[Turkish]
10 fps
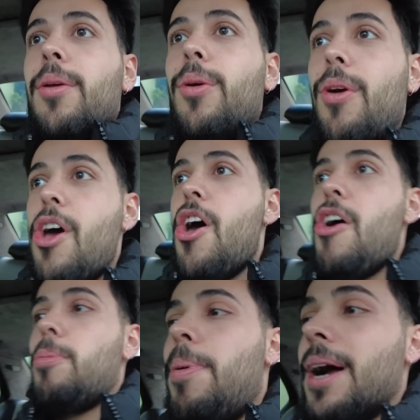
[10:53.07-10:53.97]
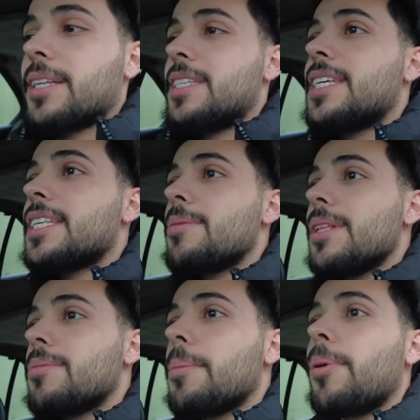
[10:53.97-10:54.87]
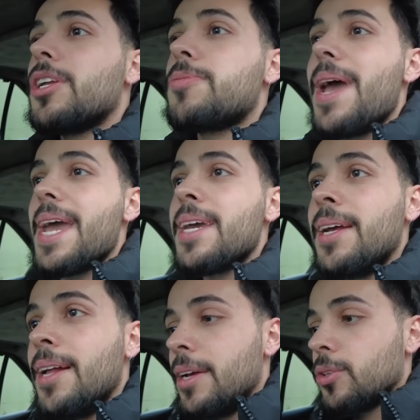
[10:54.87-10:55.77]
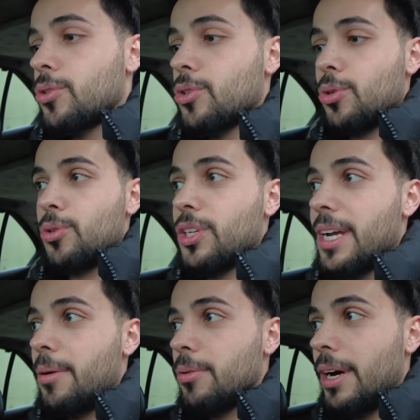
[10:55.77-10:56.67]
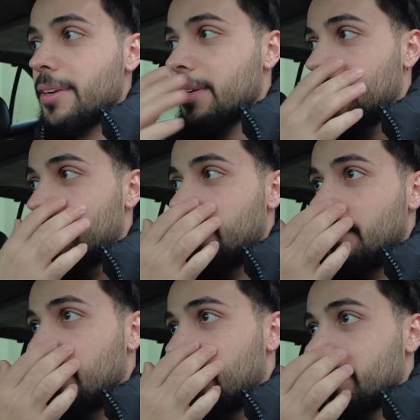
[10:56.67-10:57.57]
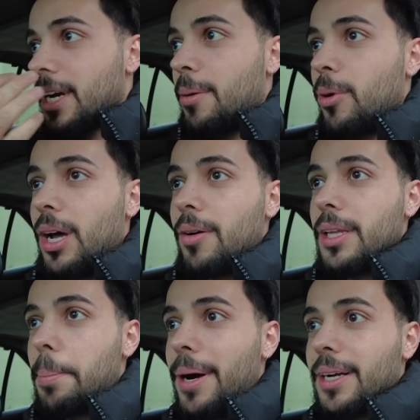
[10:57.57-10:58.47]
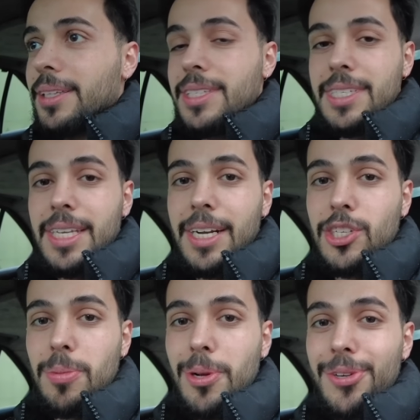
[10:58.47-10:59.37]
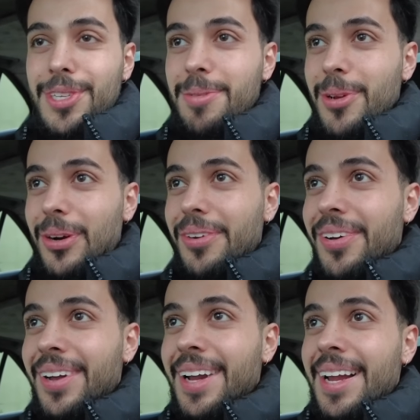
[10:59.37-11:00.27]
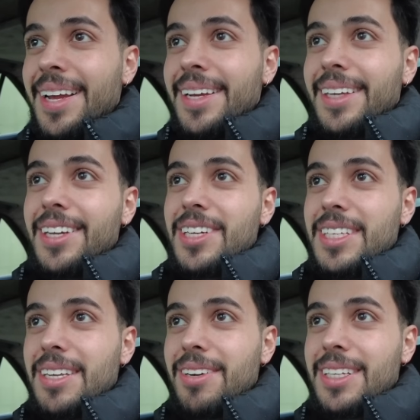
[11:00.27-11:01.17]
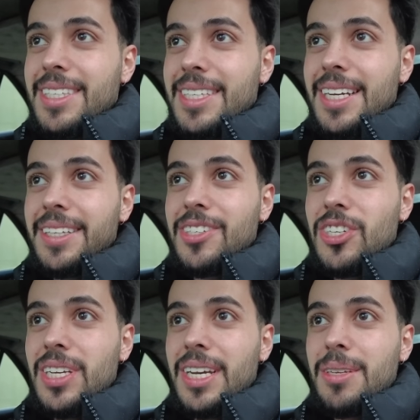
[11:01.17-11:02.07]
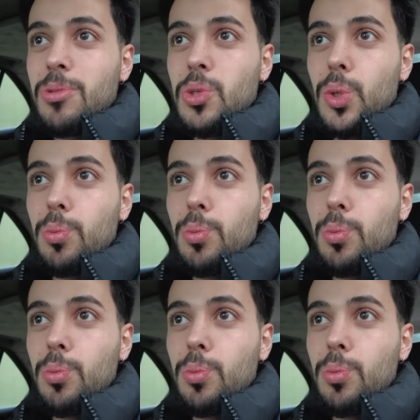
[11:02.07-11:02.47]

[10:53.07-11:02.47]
Ee, parksız gezebilir miyim polis bey? Çünkü sonuçta yağmur var. Yağmurlu havada park sisleri açabiliyoruz diye biliyorum. Geçen sefer sislerden ceza yediğim için çok